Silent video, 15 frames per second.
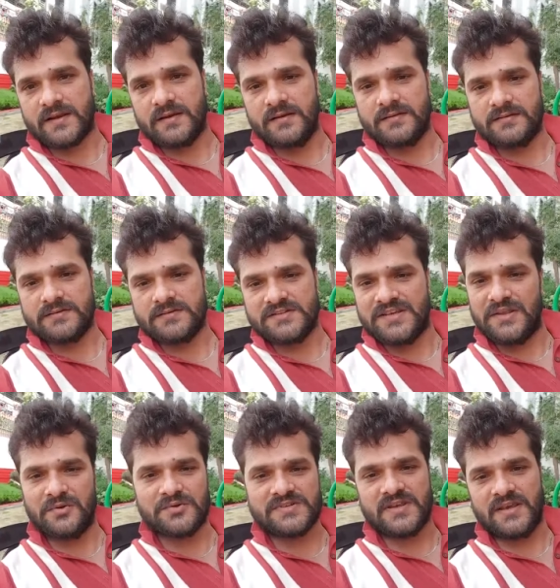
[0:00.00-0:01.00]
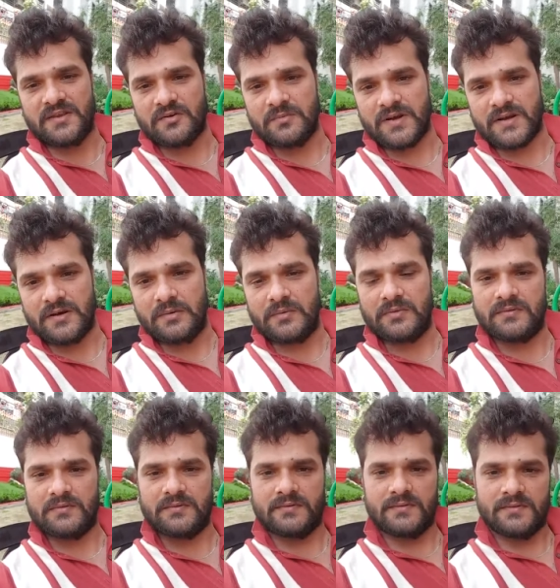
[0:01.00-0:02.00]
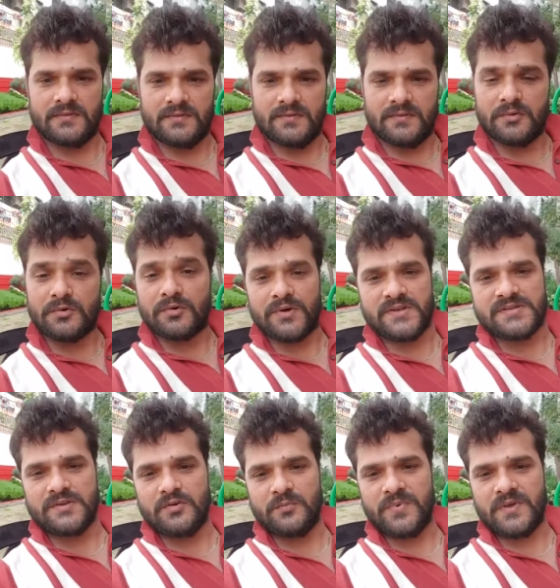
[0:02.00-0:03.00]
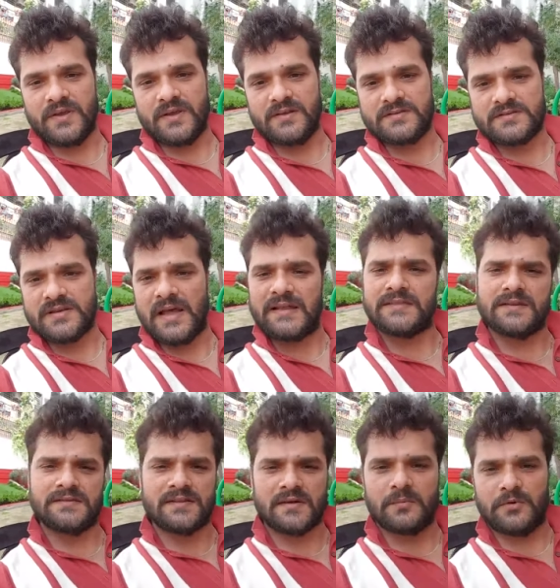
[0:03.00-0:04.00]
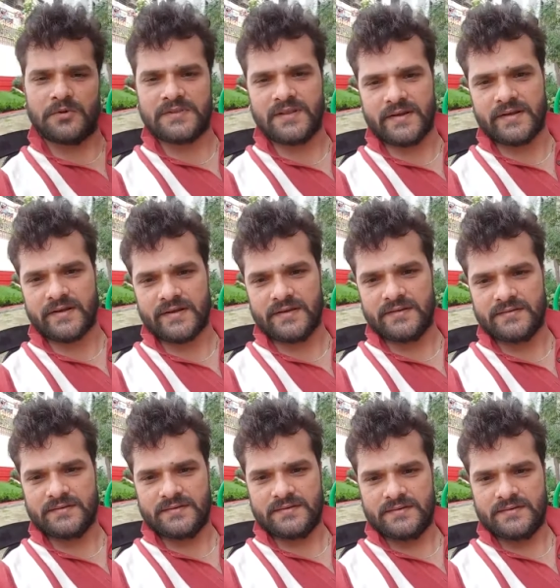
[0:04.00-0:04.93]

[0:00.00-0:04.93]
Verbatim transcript: तरह जीरो से हीरो बना हूँ उन्होंने जीरो पे सात दिन तक बोलते रह गए